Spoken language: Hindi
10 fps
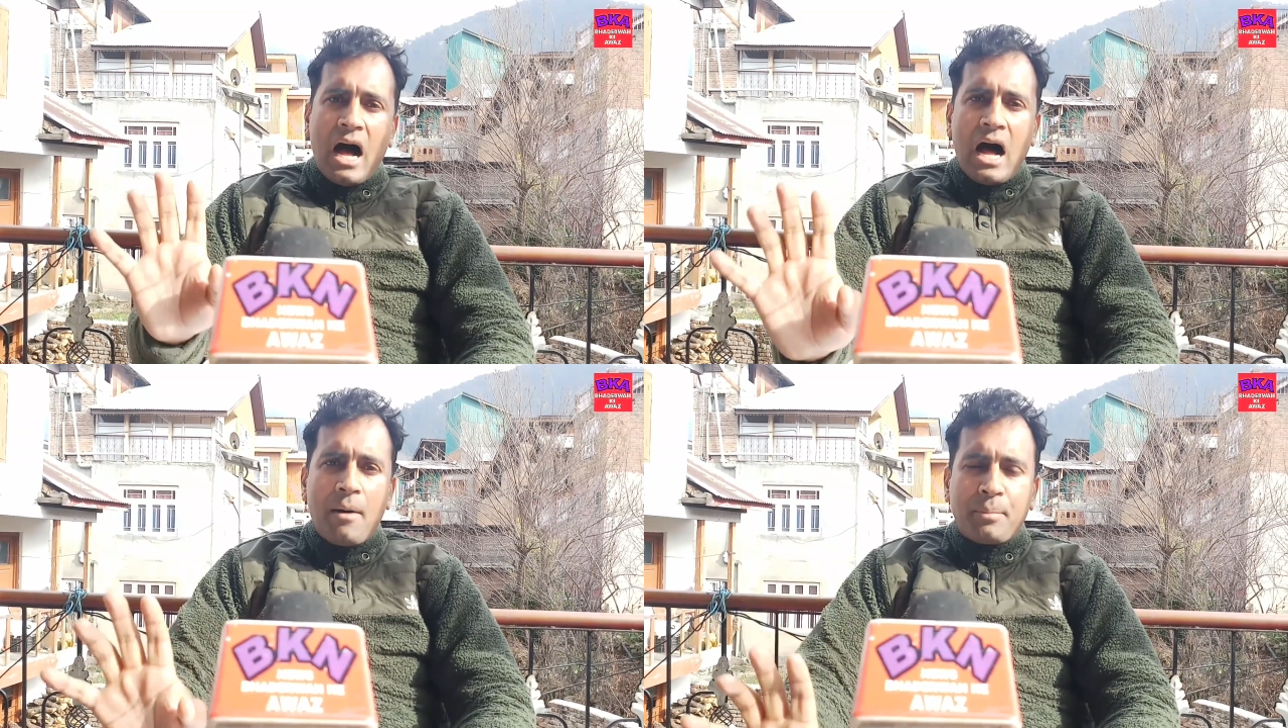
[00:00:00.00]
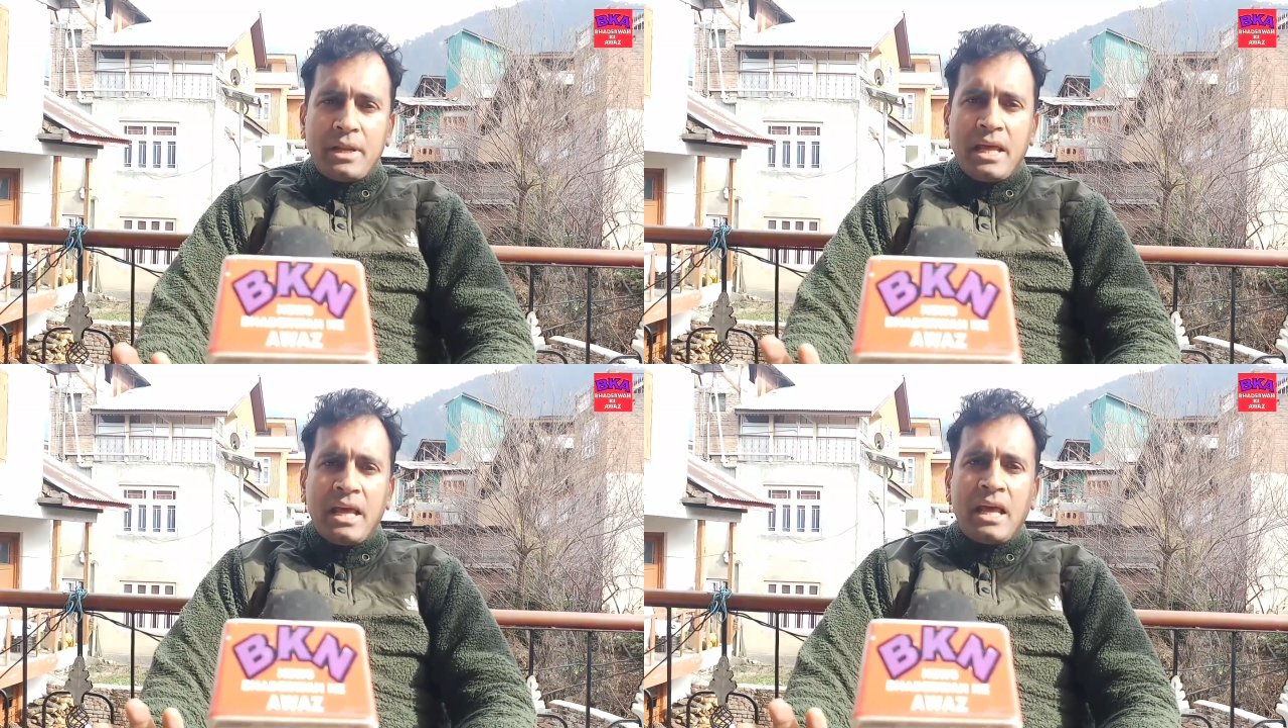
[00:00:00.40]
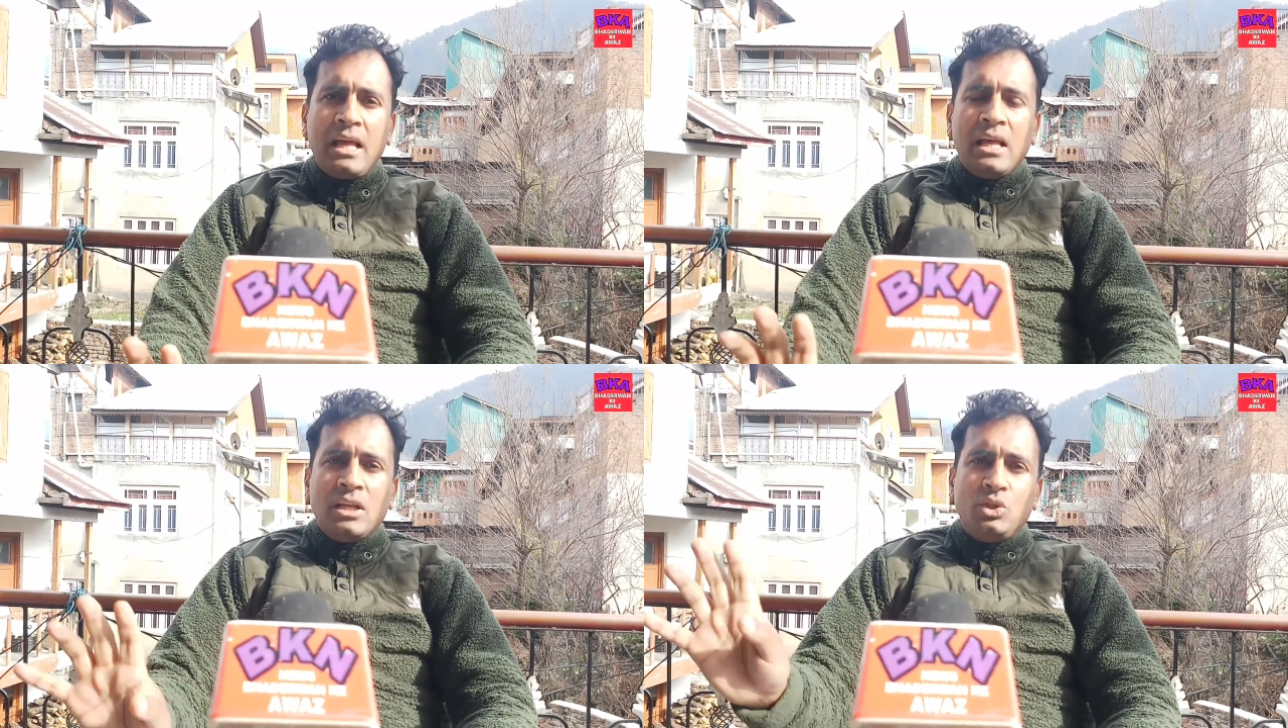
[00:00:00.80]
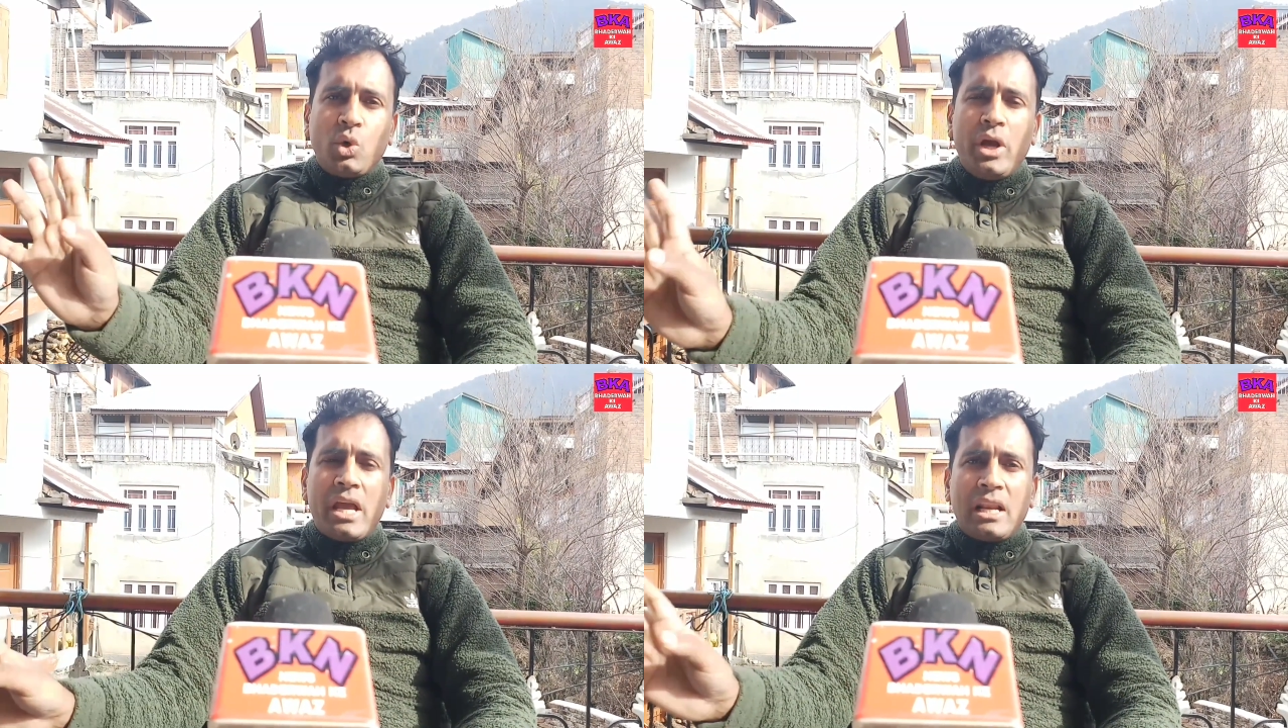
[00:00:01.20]
आपने
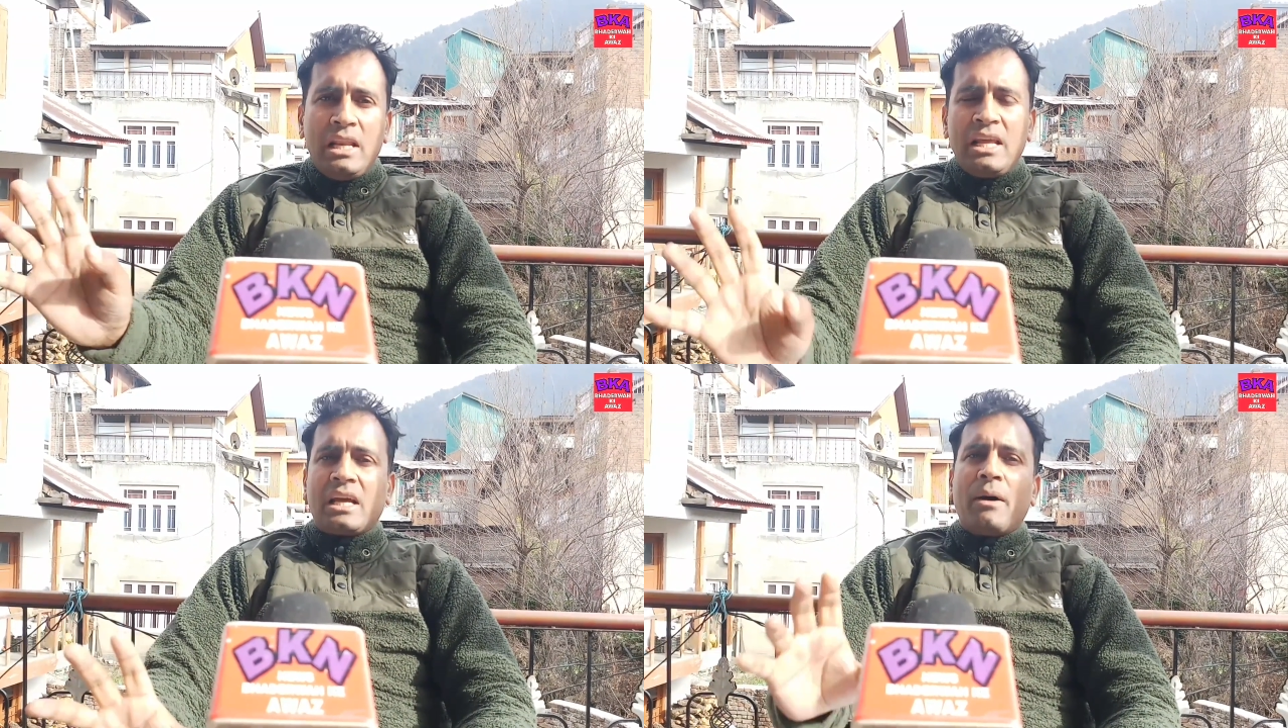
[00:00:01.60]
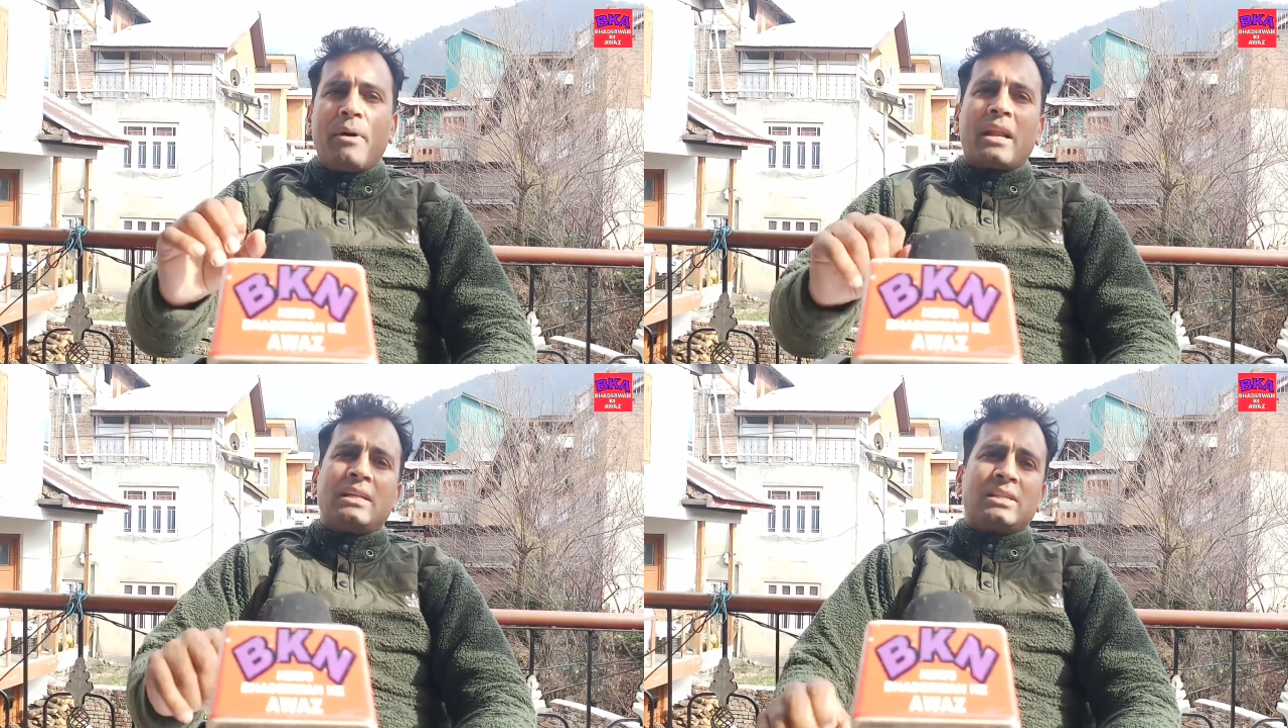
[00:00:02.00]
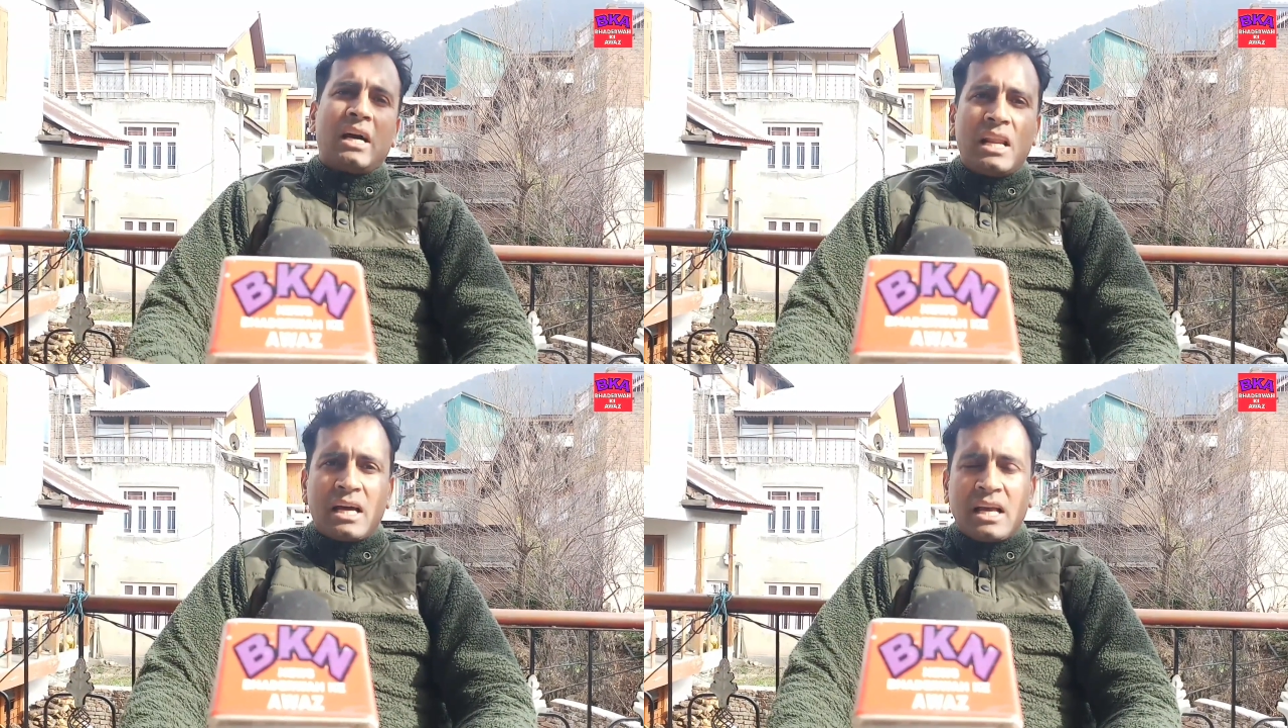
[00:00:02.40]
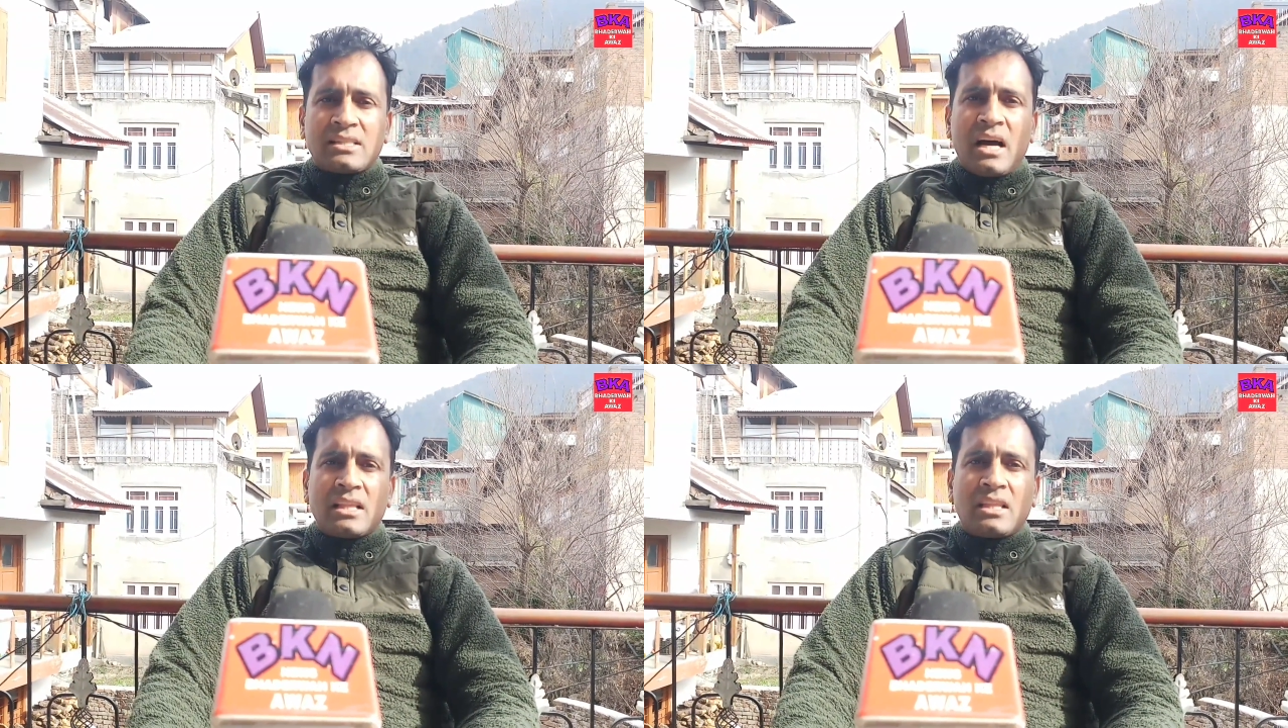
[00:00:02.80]
जो एक लिंक हमारा चराला
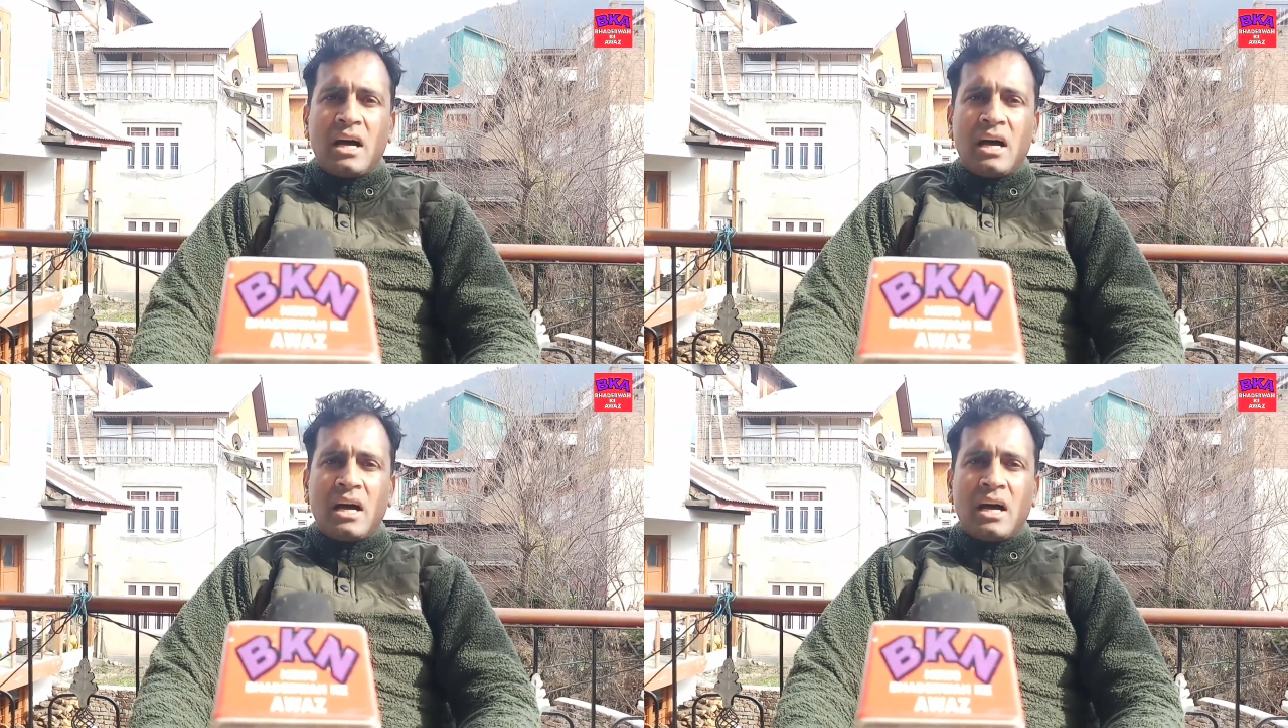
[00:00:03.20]
के साथ